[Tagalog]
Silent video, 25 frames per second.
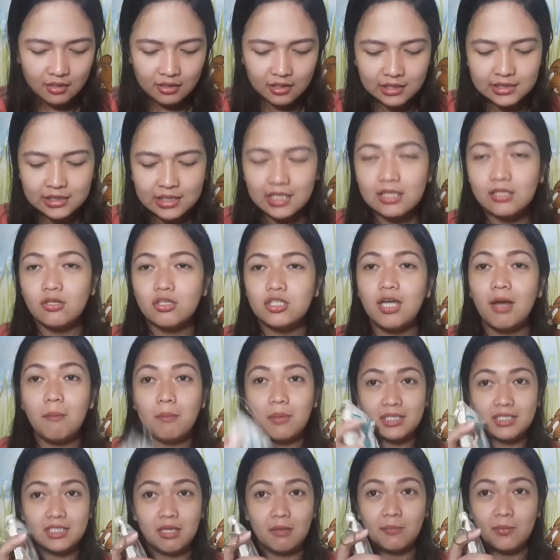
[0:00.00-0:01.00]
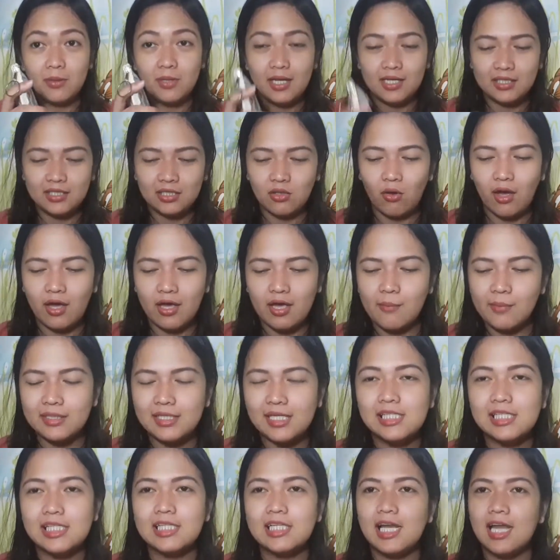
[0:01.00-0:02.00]
tapos ito syempre zipper lang to kaya
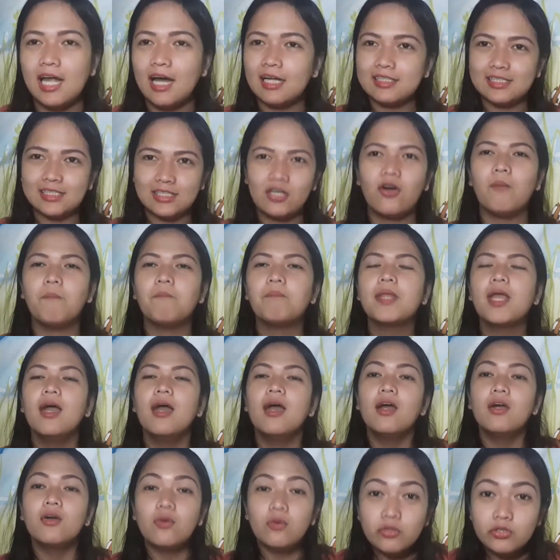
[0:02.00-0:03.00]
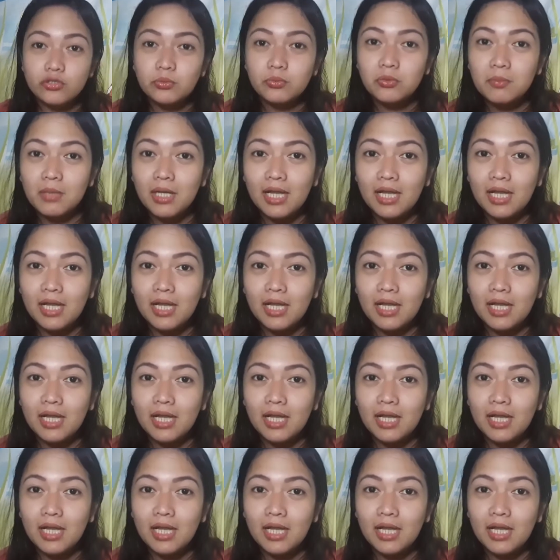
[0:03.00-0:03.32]
madali na lang yun kung gusto mo